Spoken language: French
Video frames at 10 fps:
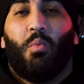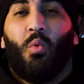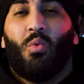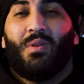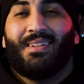
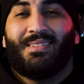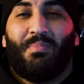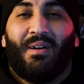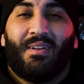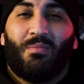Bon, là, c'est
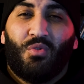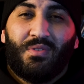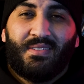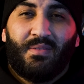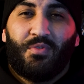pas vraiment une
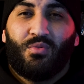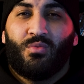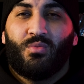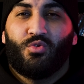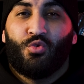
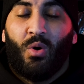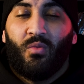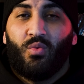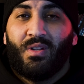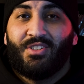déception. Je dois
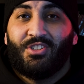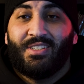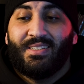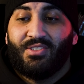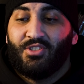avouer que
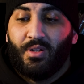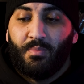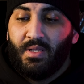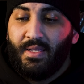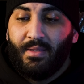j'ai
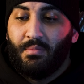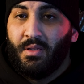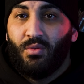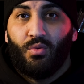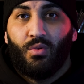jamais
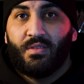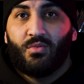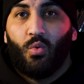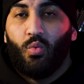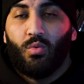aimé le
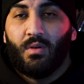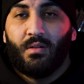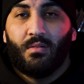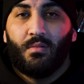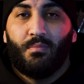Escrew, hein,
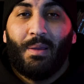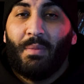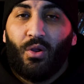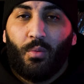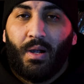même
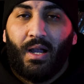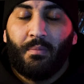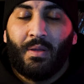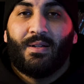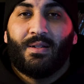à leur
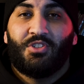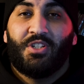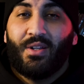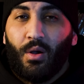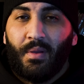prime. Euh,
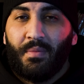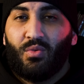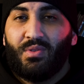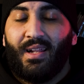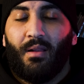j'ai quand même
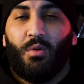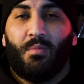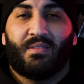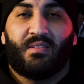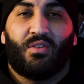écouté
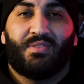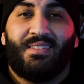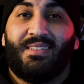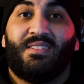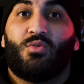l'album à sa sortie,